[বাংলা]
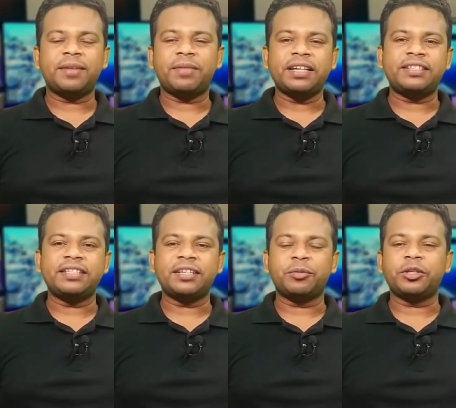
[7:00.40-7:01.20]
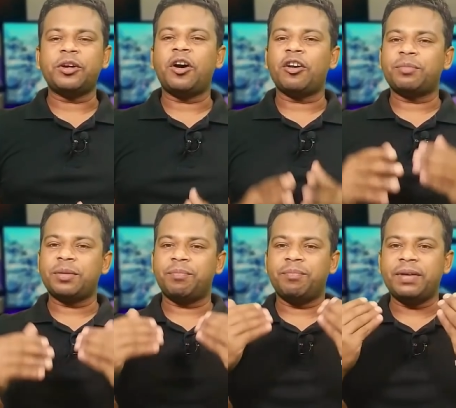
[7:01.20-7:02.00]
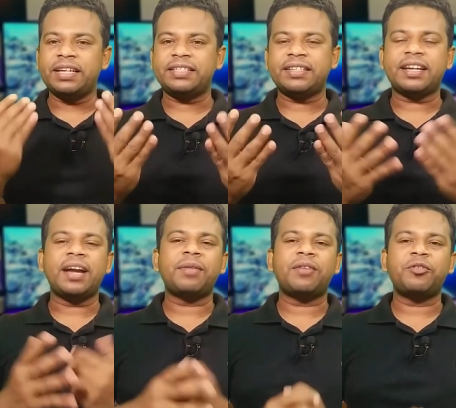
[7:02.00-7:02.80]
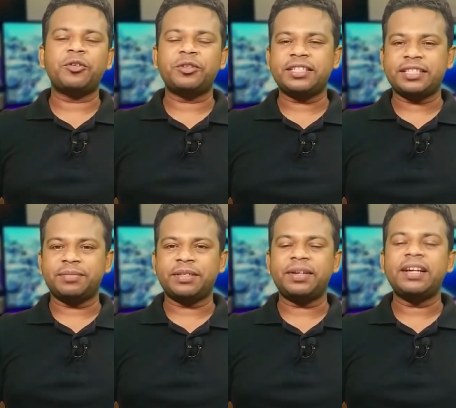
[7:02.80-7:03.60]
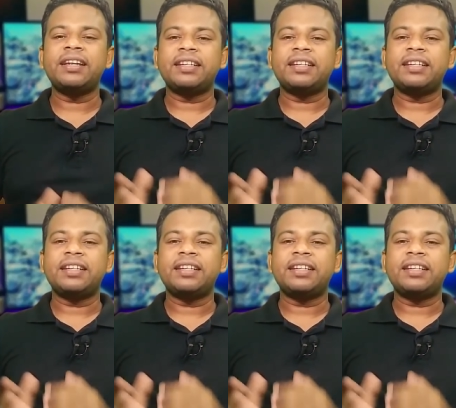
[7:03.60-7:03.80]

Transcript: টাকা প্রাইস রেঞ্জের মধ্যে ওয়ান অফ দ্য বেস্ট ক্যামেরা ফোন হচ্ছে স্যামসাংয়ের